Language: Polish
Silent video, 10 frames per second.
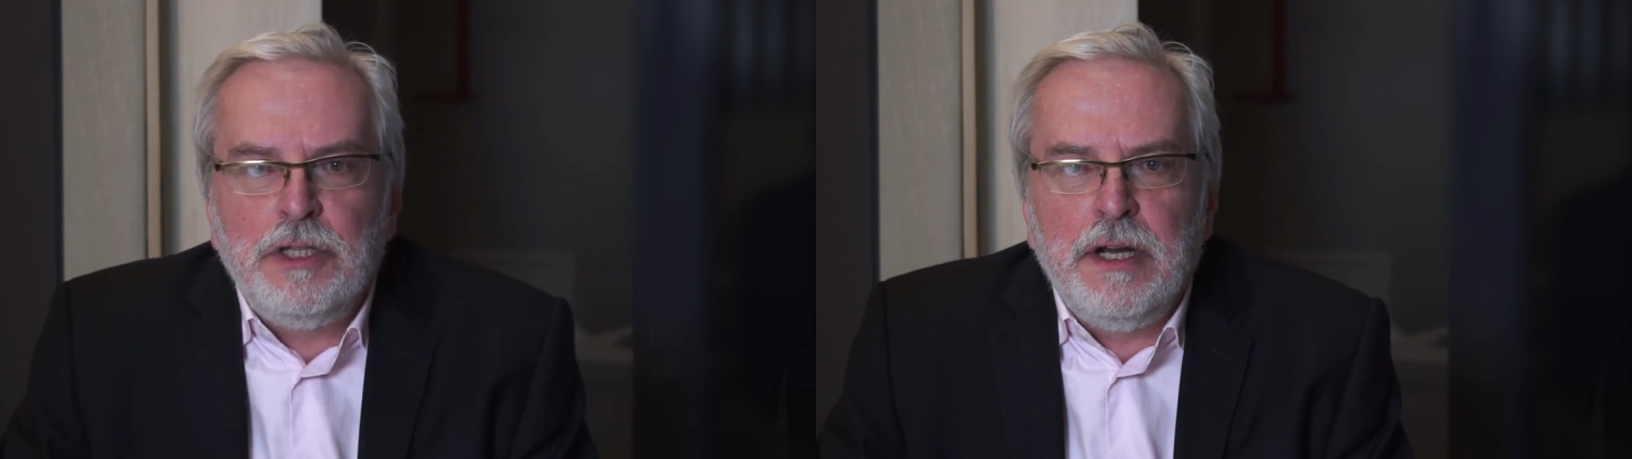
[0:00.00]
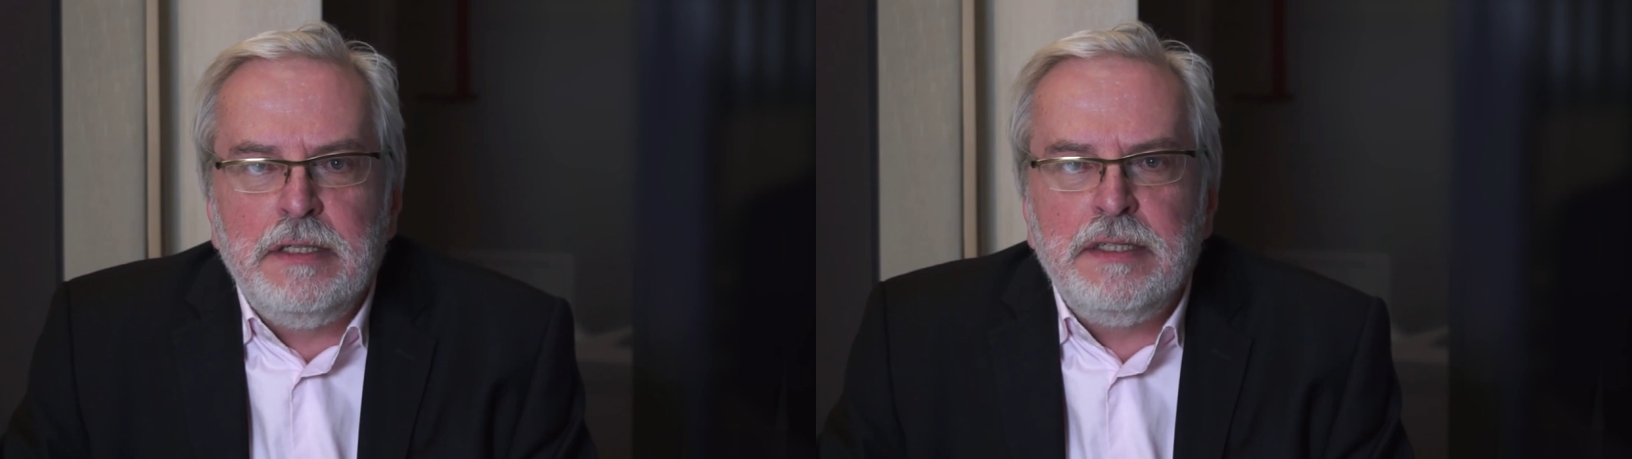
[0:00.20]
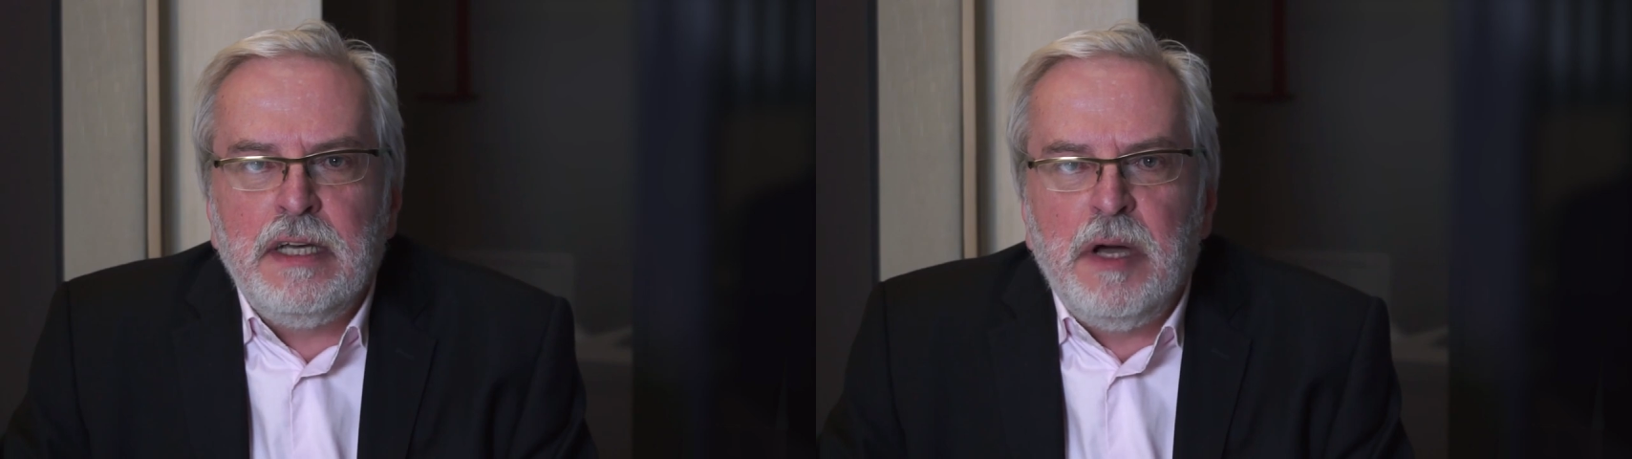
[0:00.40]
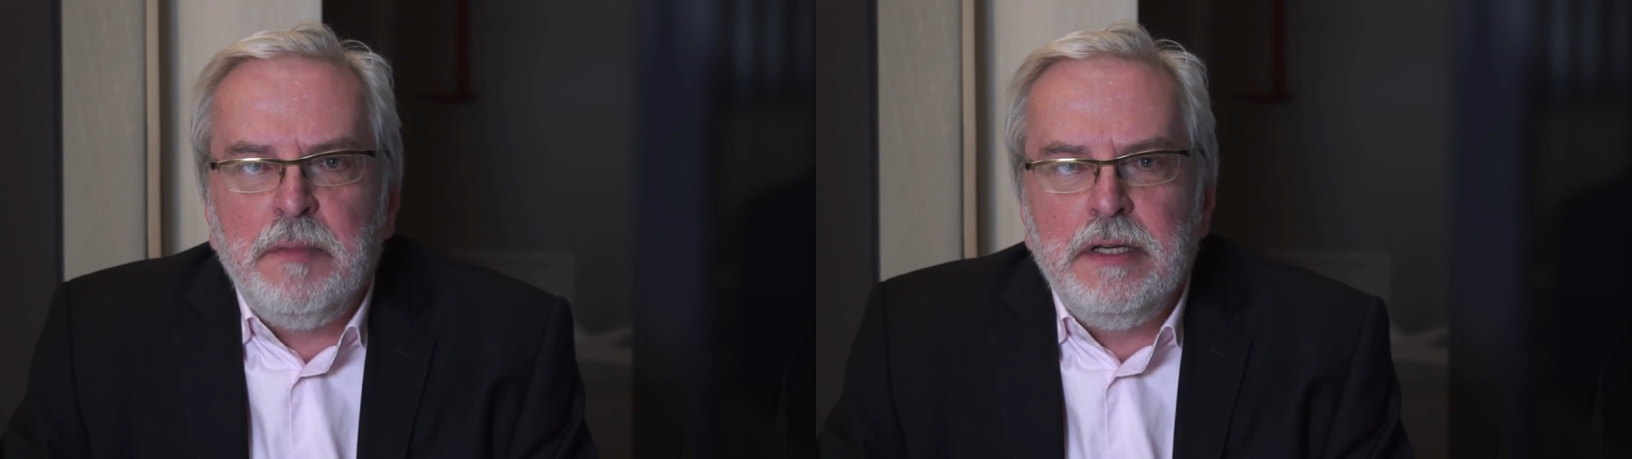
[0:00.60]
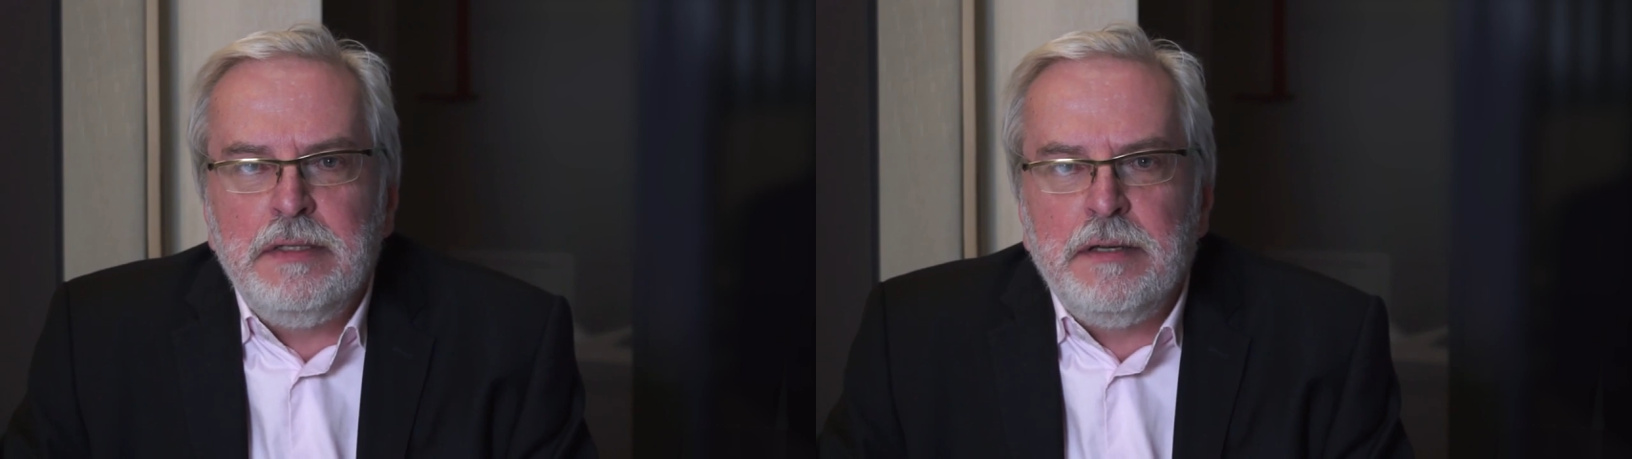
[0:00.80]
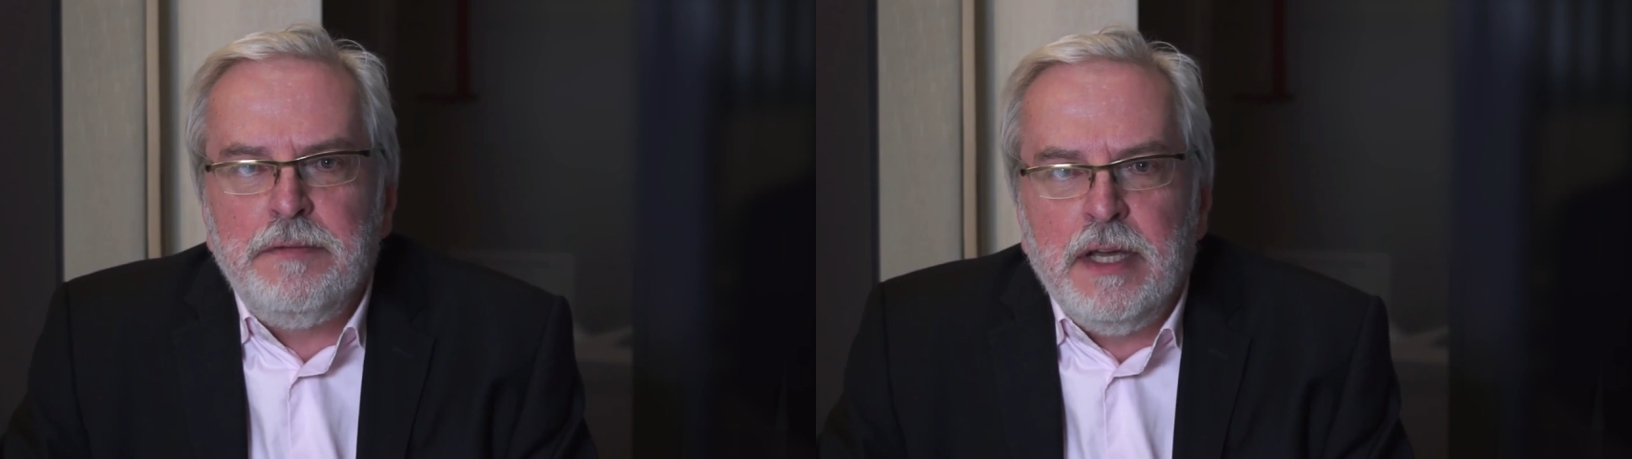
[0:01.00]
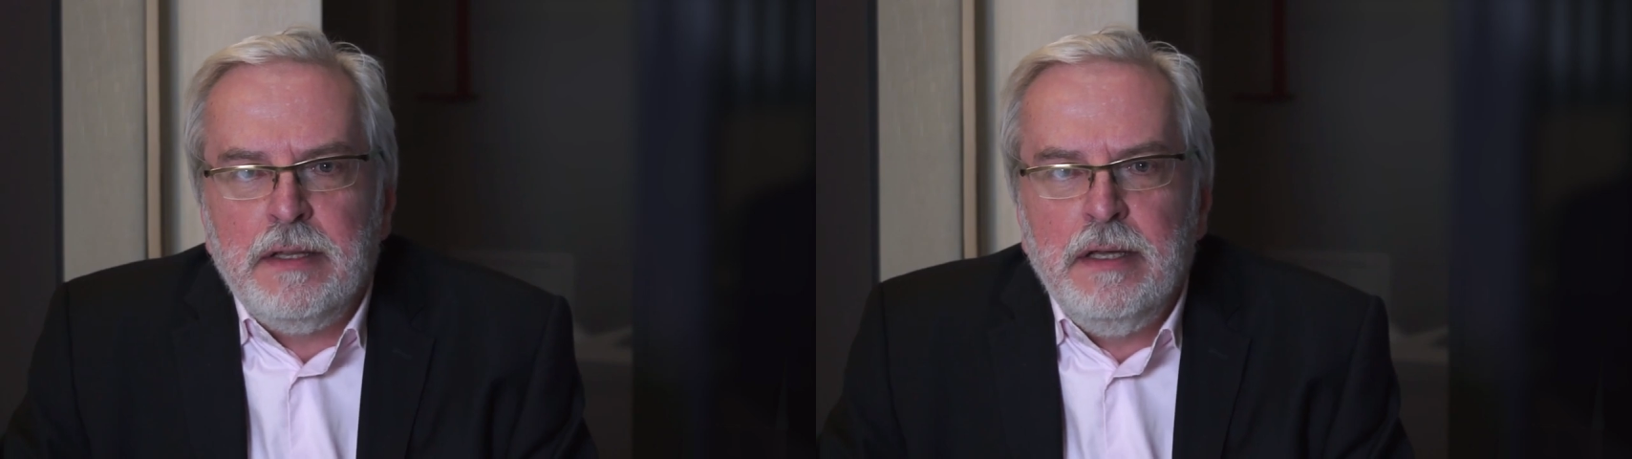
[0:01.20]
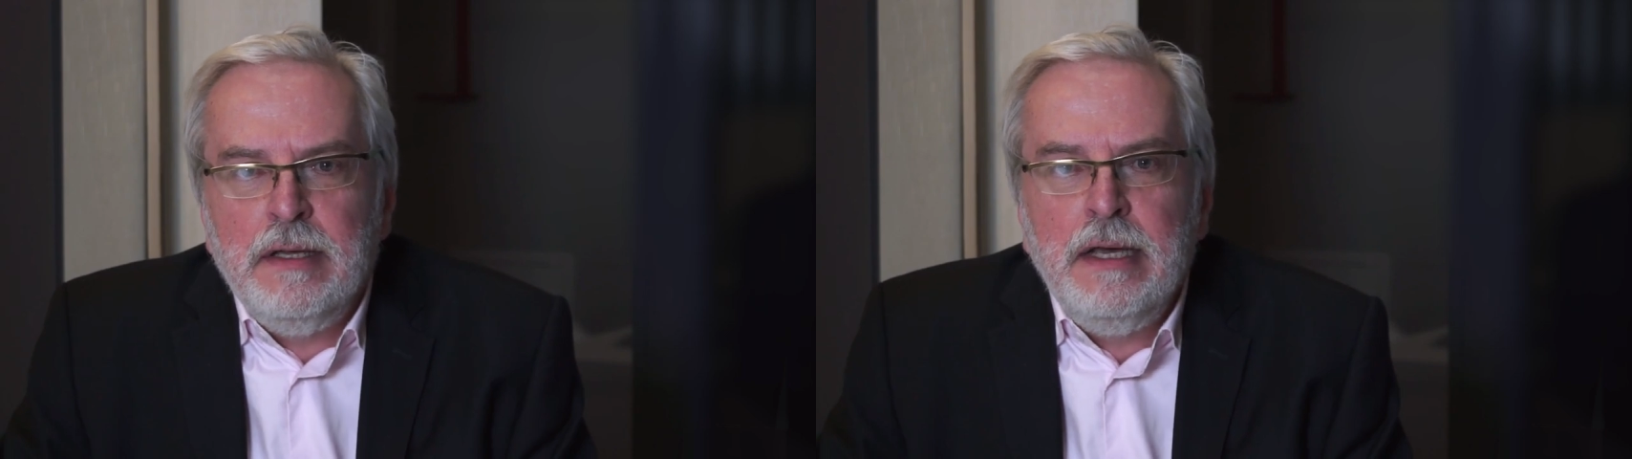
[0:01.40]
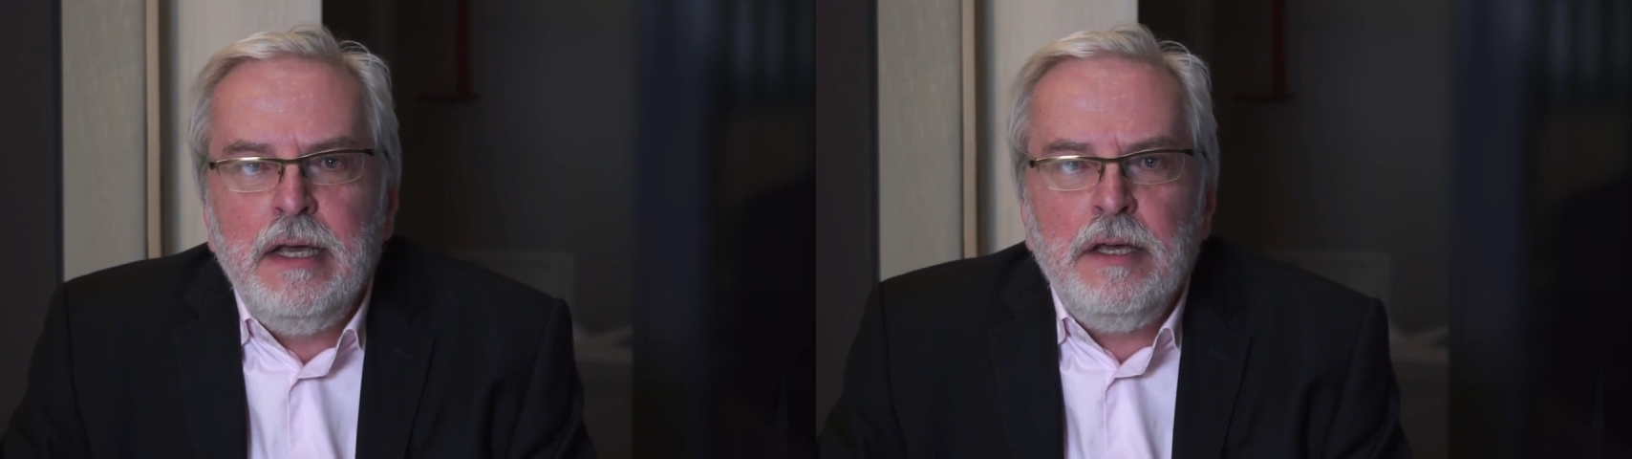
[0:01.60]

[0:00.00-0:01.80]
że recesja ma miejsce wtedy,